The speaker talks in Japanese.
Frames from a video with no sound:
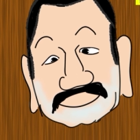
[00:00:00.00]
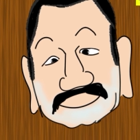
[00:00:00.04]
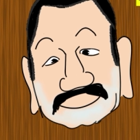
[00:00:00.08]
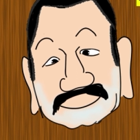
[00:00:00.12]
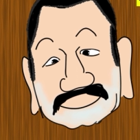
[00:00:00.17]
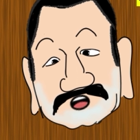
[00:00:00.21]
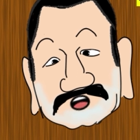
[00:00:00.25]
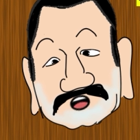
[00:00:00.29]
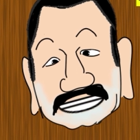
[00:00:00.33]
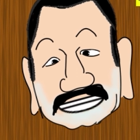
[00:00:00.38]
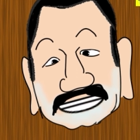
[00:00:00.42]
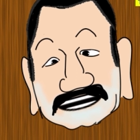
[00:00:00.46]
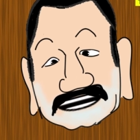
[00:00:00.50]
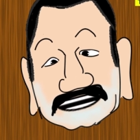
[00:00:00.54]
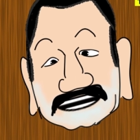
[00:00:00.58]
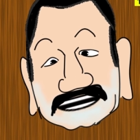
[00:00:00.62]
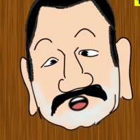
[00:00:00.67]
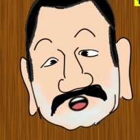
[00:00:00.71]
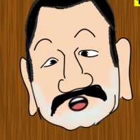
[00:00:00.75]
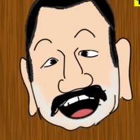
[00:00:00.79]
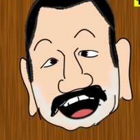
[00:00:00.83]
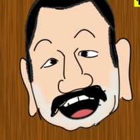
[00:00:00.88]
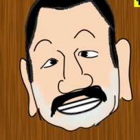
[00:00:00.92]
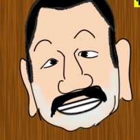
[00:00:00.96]
独身
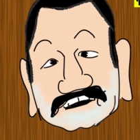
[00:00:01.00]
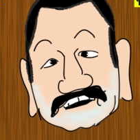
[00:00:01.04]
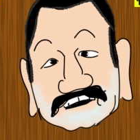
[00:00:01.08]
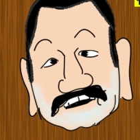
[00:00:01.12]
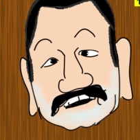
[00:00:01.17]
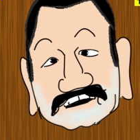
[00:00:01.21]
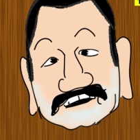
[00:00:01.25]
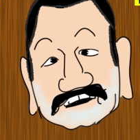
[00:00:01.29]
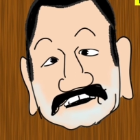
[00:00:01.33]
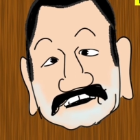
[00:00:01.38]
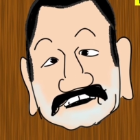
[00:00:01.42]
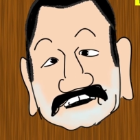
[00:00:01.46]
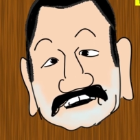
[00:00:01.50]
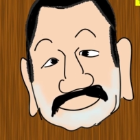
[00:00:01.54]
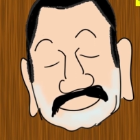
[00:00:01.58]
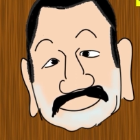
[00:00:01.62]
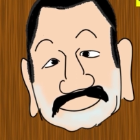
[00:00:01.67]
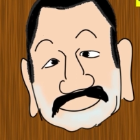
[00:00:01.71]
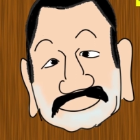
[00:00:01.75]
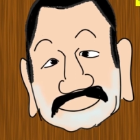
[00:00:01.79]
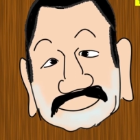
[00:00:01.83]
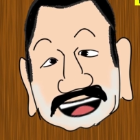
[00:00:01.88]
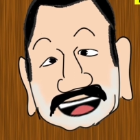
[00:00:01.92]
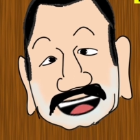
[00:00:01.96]
の時期、
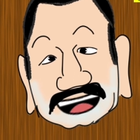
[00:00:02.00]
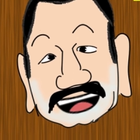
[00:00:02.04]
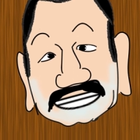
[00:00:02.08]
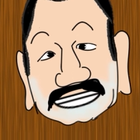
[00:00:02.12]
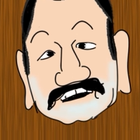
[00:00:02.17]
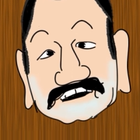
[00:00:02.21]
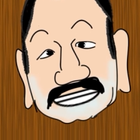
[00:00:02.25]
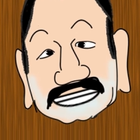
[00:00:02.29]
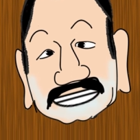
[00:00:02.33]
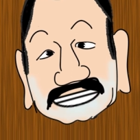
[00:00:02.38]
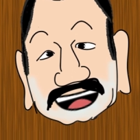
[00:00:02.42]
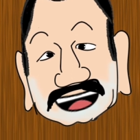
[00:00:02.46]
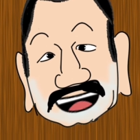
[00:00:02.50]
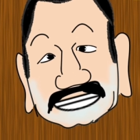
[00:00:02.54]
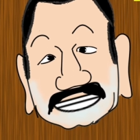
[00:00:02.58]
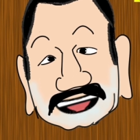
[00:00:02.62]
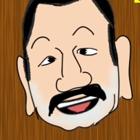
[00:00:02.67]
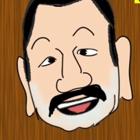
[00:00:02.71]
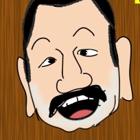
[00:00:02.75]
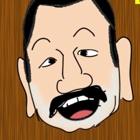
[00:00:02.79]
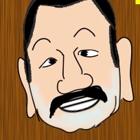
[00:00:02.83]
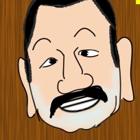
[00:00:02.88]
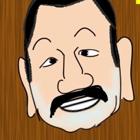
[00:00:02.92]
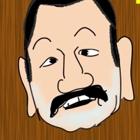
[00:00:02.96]
また結婚し
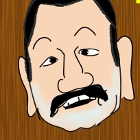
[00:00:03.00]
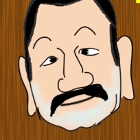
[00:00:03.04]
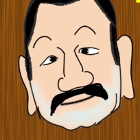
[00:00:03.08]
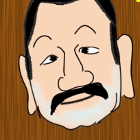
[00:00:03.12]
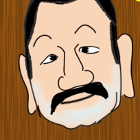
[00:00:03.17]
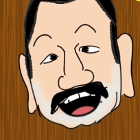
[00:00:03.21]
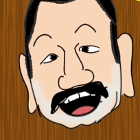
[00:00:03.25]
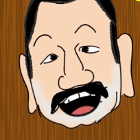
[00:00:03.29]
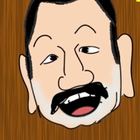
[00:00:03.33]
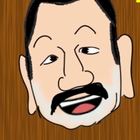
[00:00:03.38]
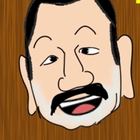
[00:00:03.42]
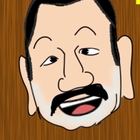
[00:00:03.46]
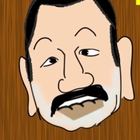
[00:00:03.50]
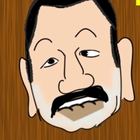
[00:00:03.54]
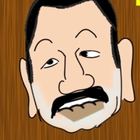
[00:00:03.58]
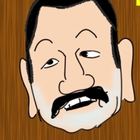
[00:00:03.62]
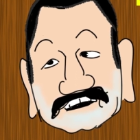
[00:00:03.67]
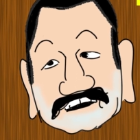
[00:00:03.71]
ていても子供が欲